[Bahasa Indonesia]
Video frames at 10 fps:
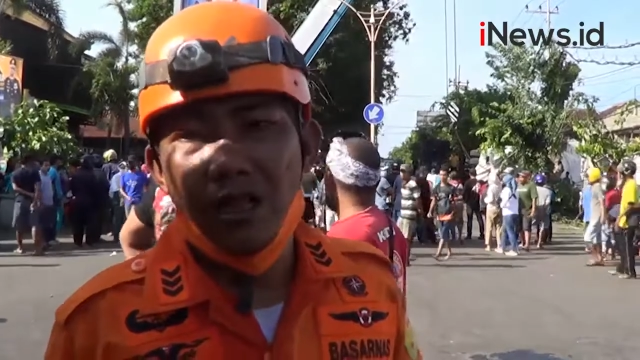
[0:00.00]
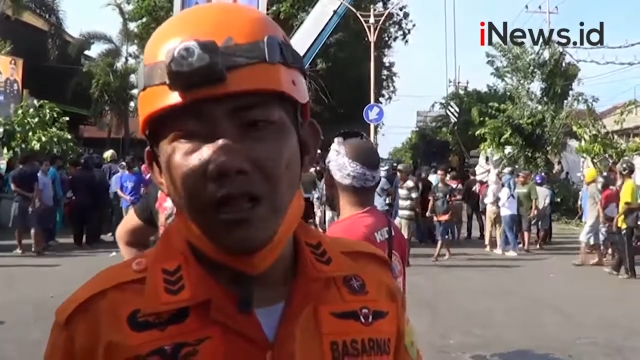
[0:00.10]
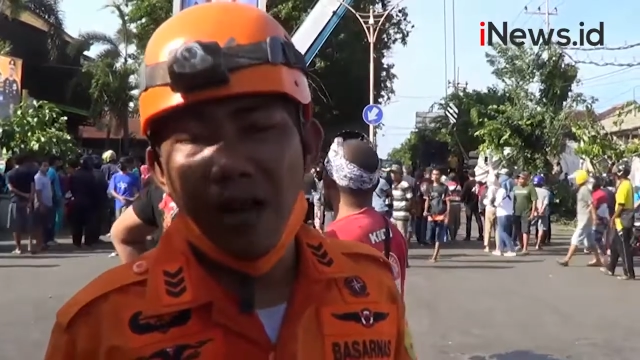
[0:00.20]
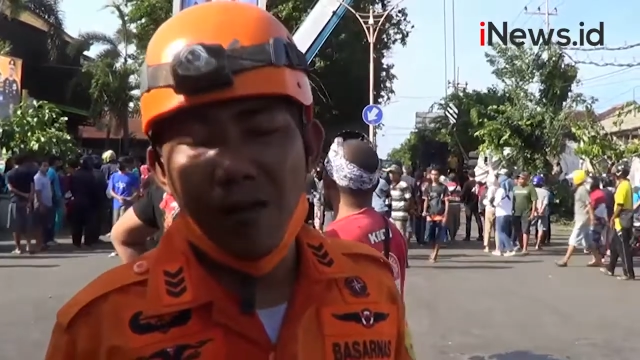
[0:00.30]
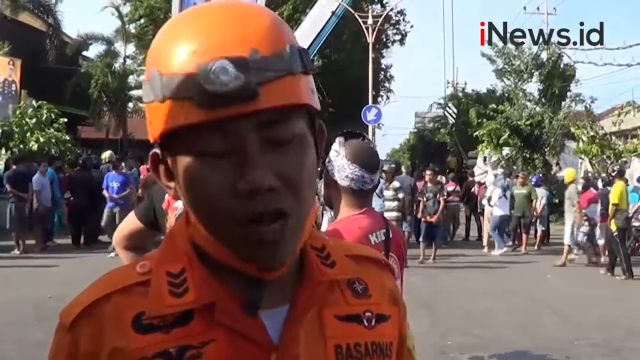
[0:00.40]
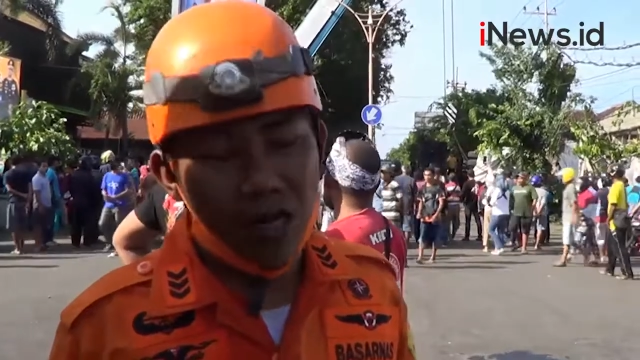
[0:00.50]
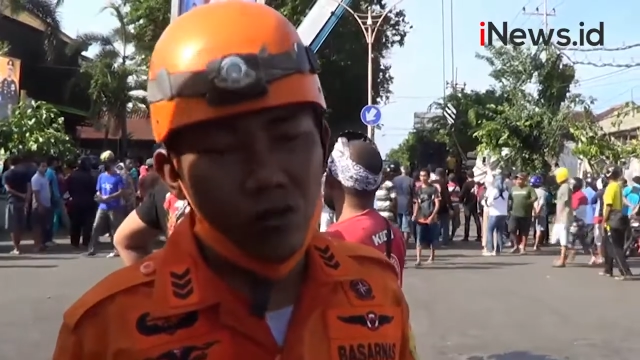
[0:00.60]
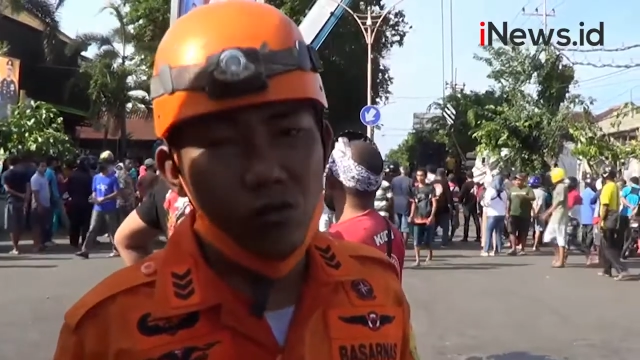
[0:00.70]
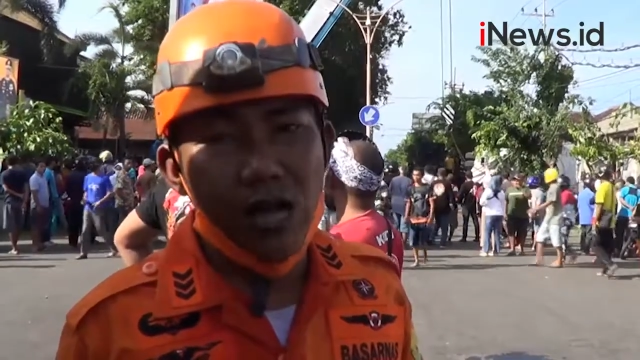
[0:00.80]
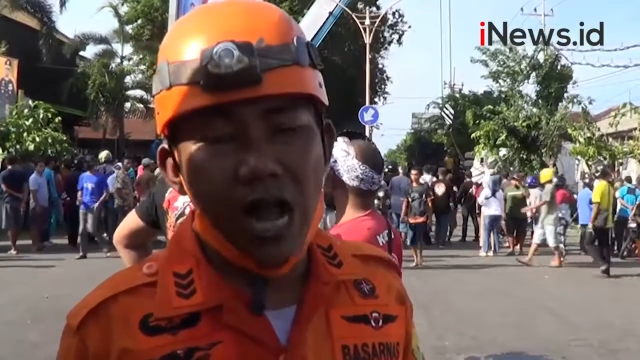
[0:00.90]
Damkar
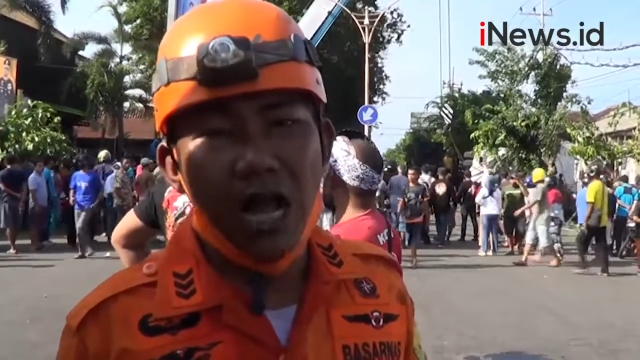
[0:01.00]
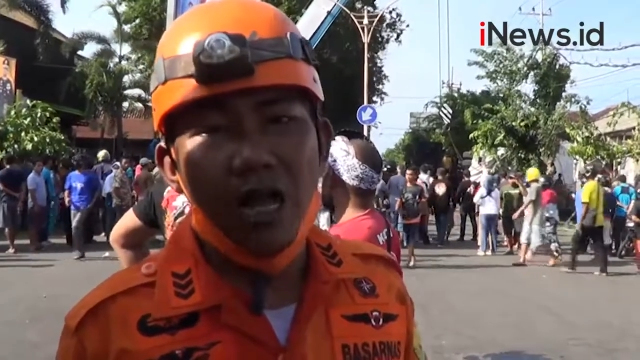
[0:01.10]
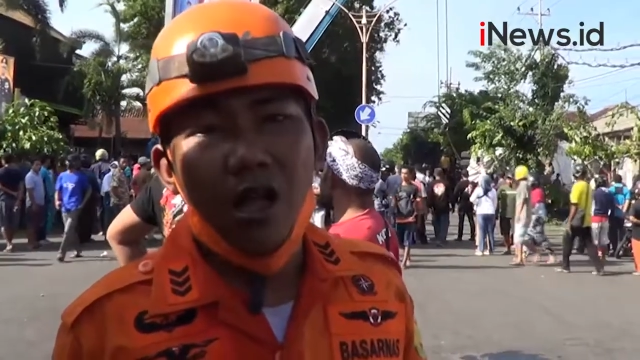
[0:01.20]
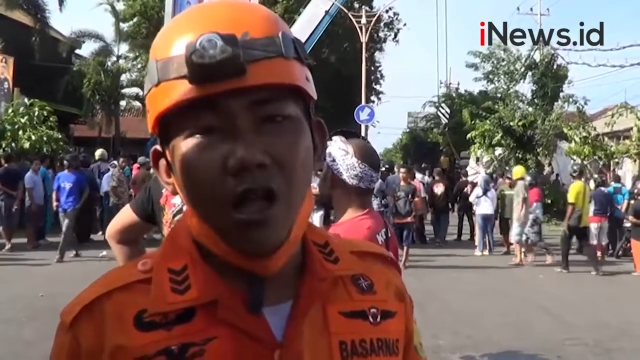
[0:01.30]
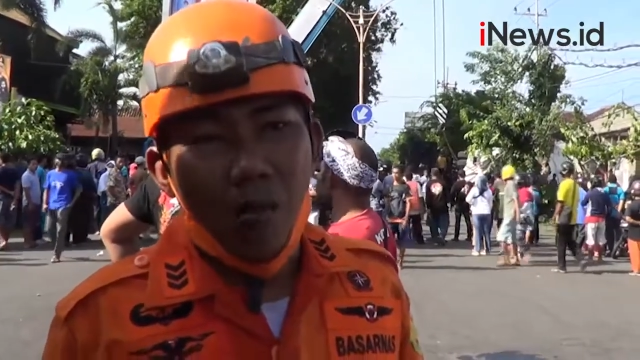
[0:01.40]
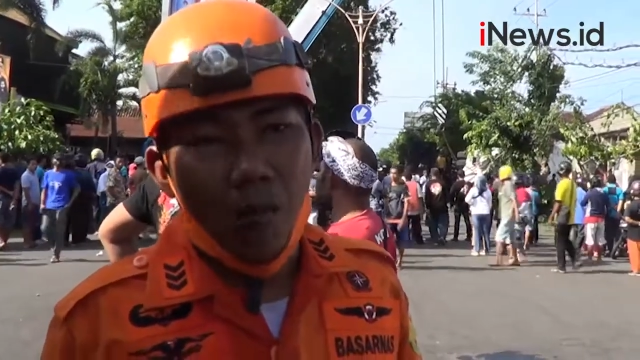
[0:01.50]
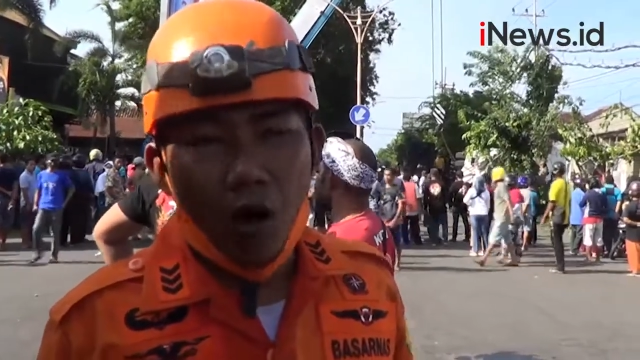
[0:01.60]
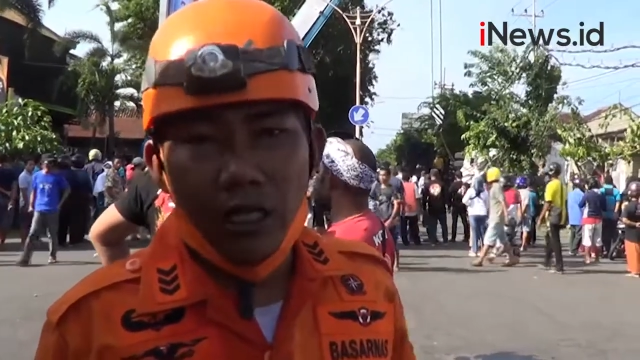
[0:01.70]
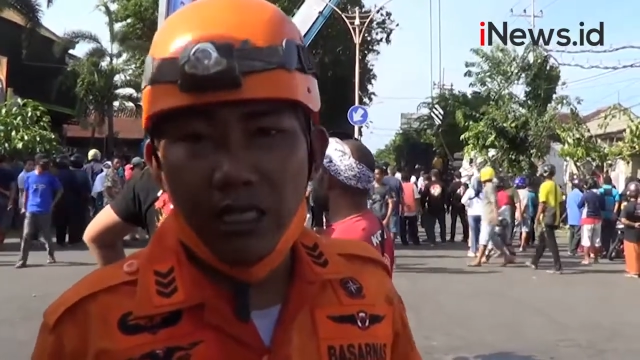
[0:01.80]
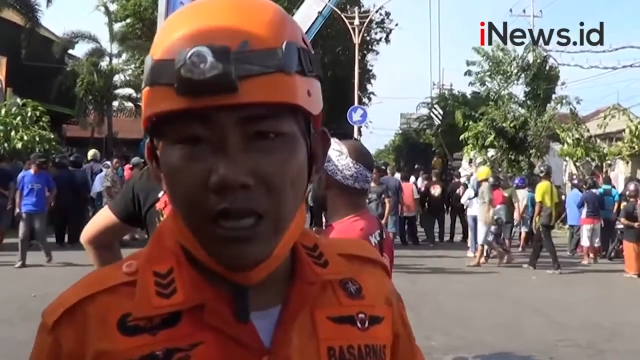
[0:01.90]
juga
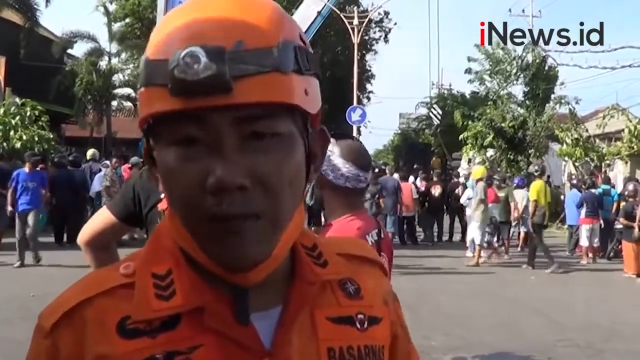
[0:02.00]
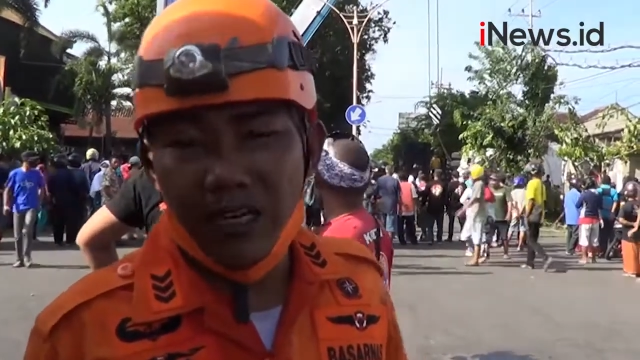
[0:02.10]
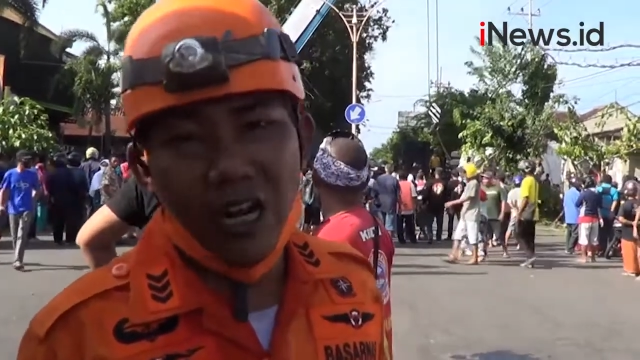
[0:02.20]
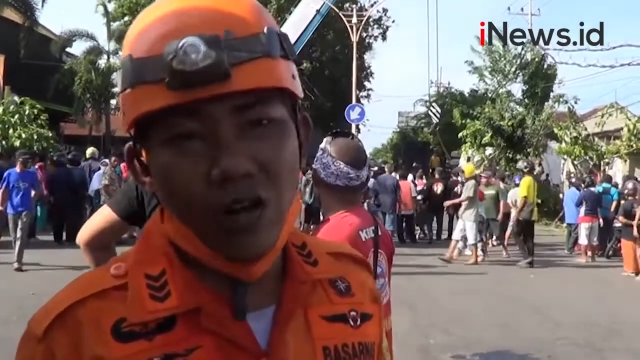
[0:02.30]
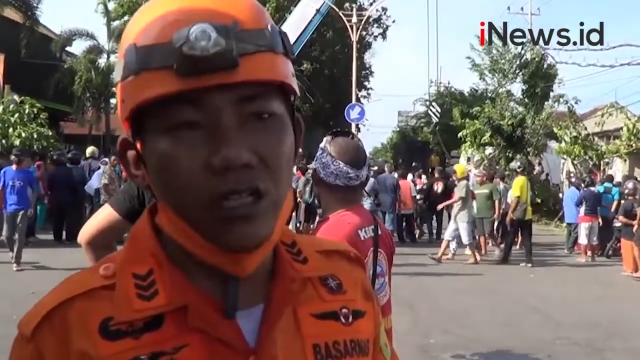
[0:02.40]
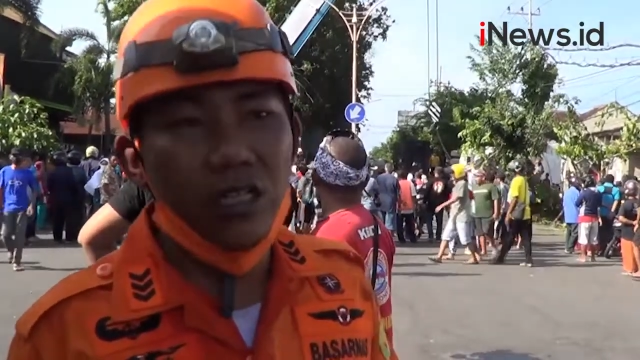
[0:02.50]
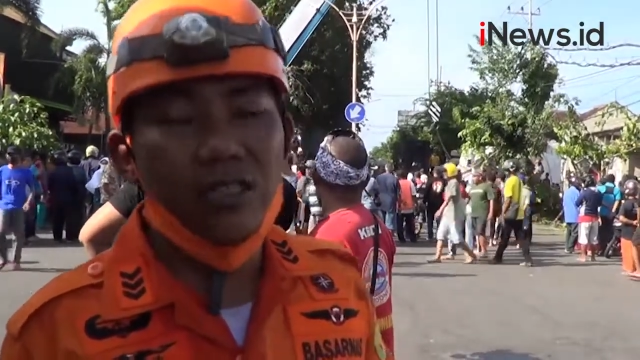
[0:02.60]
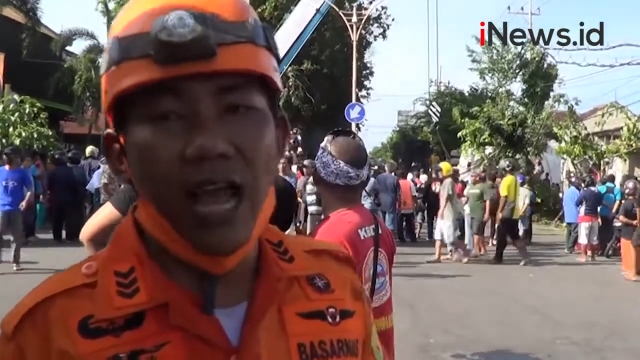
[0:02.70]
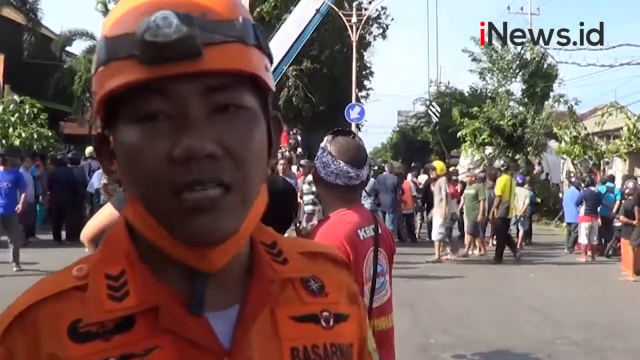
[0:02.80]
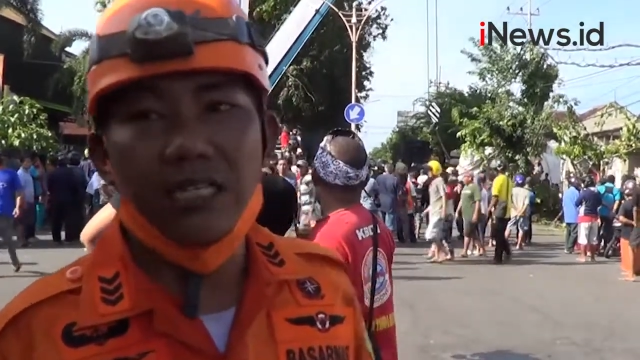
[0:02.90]
polisi ngamankan lalu
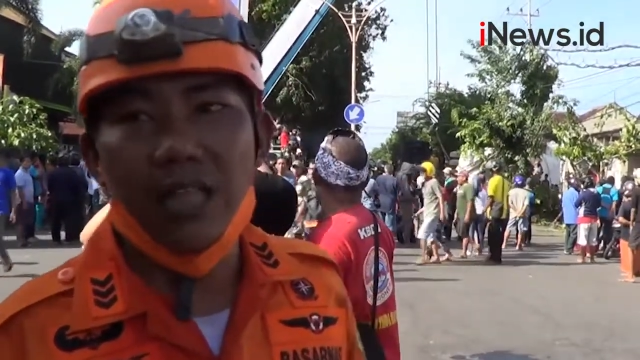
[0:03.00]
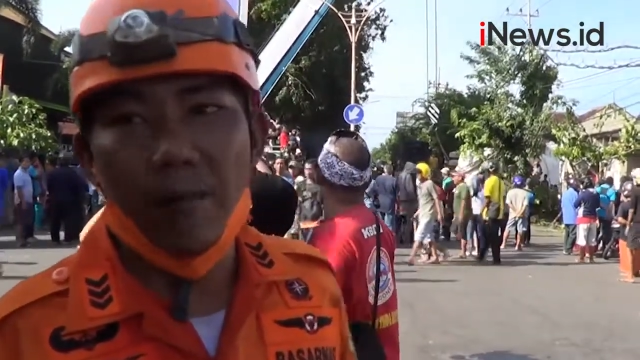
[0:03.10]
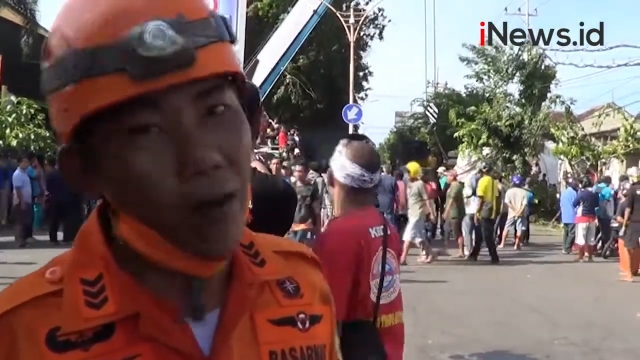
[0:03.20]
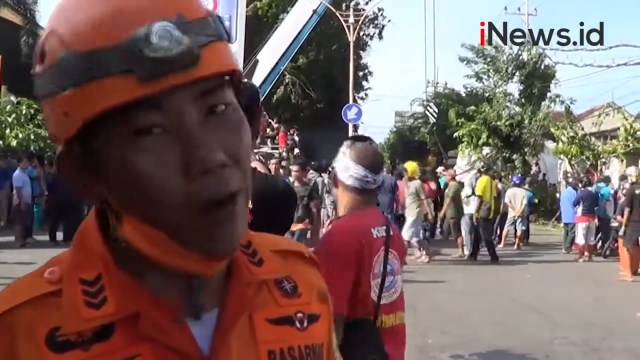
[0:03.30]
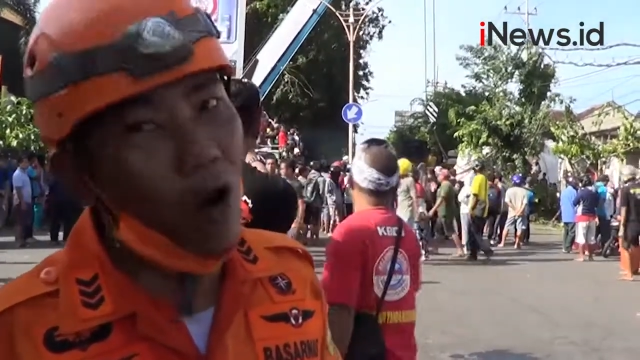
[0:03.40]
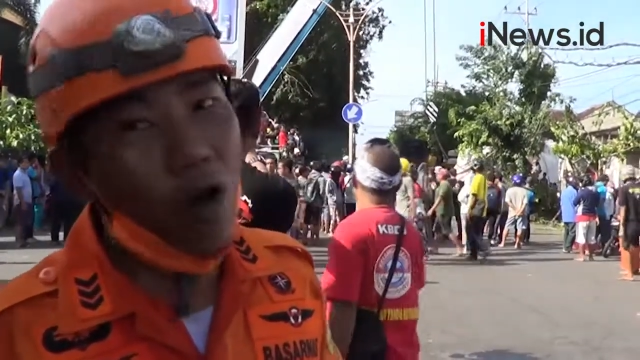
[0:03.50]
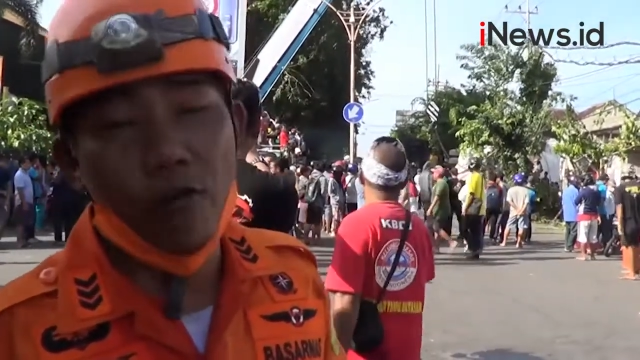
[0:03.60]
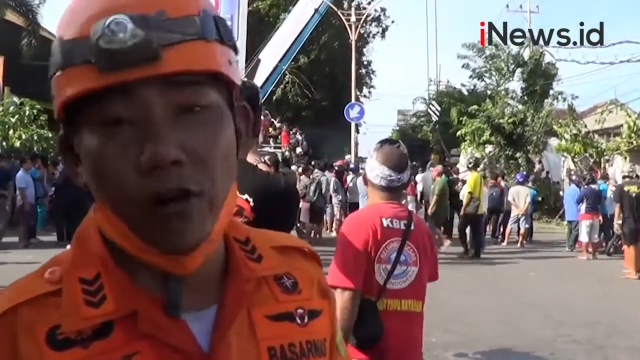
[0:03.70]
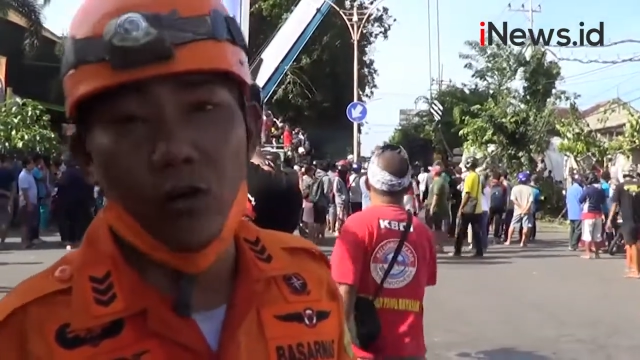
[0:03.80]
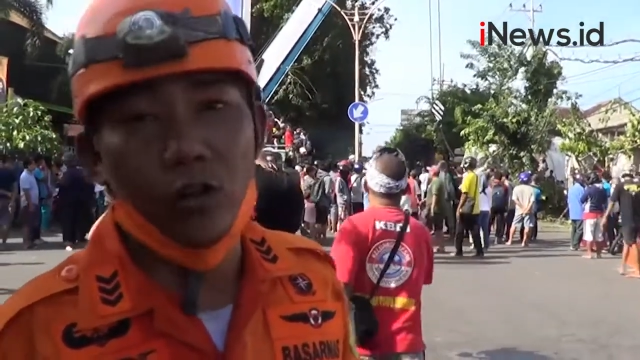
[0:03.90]
lintas, tapi memang
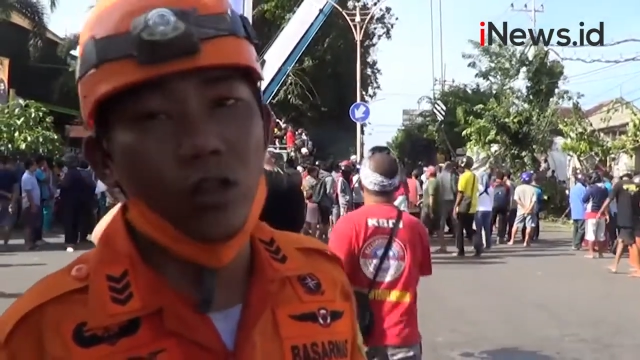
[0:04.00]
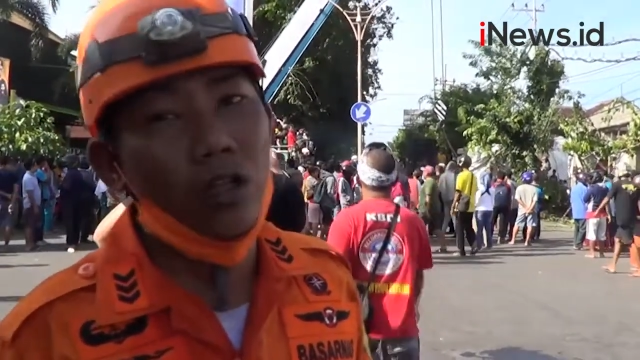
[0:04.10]
overload.